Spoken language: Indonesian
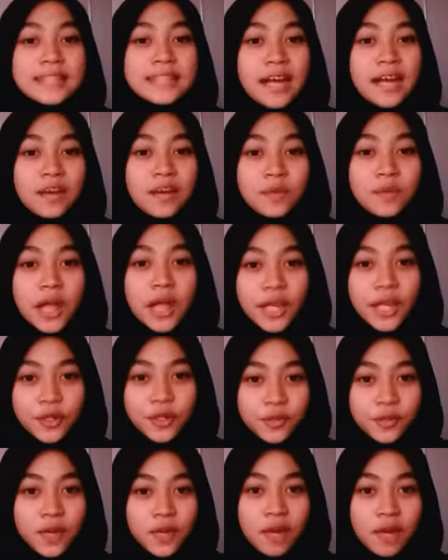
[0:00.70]

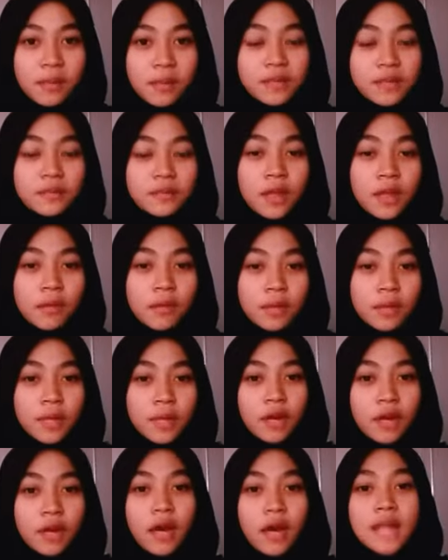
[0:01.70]
Assalamualaikum warahmatullahi
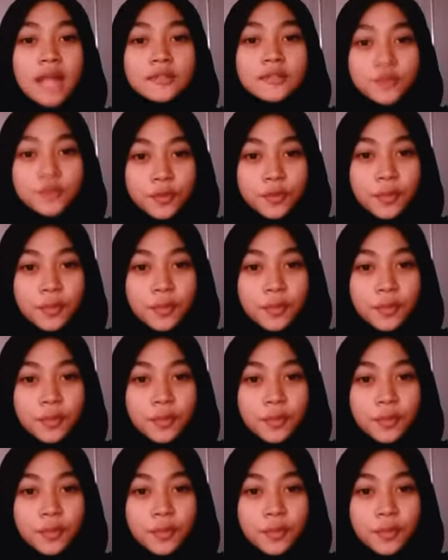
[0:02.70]
wabarakatuh.